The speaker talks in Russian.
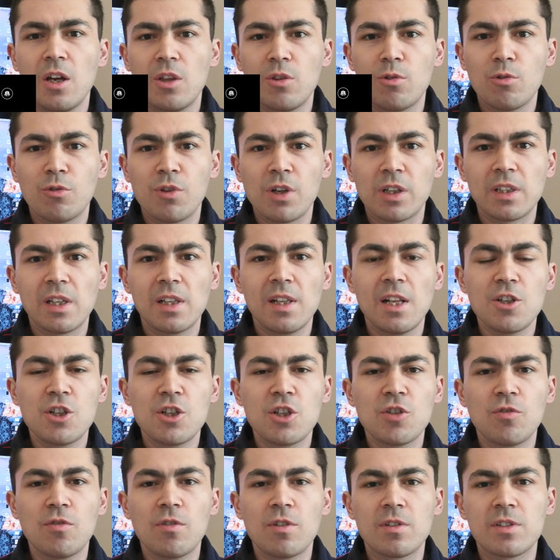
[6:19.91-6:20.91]
Но ну, тогда для
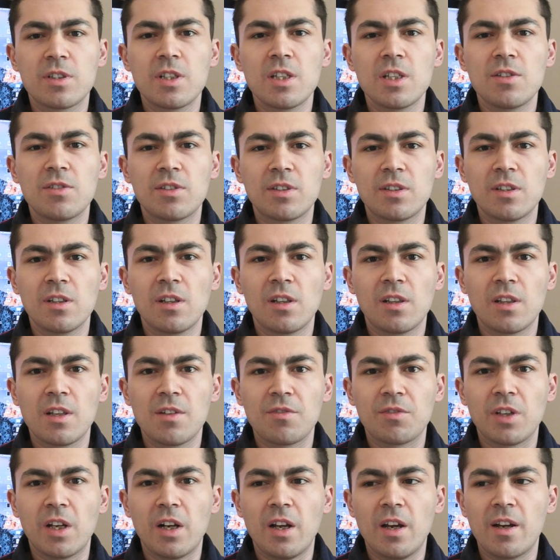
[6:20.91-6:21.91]
чего здесь сделана
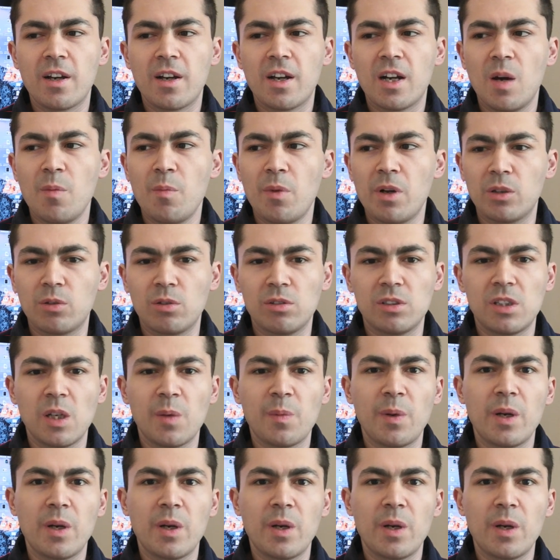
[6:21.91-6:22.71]
вторая камера? То есть я